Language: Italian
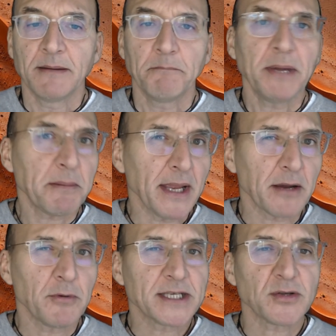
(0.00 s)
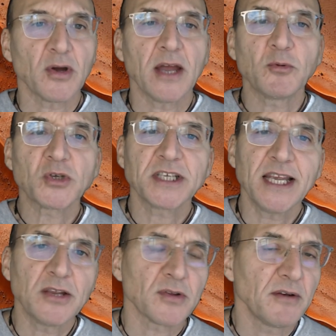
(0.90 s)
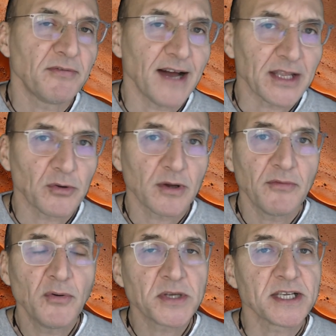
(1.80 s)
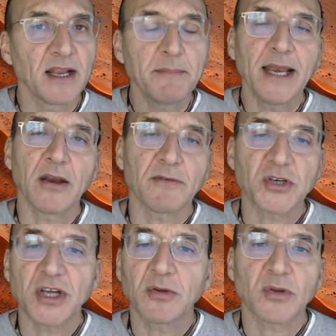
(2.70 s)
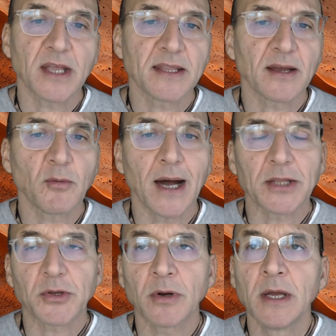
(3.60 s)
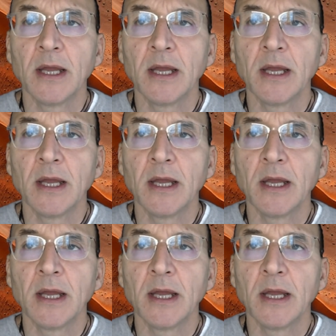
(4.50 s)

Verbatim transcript: Per me questo è un segno del fatto che forse nel 1984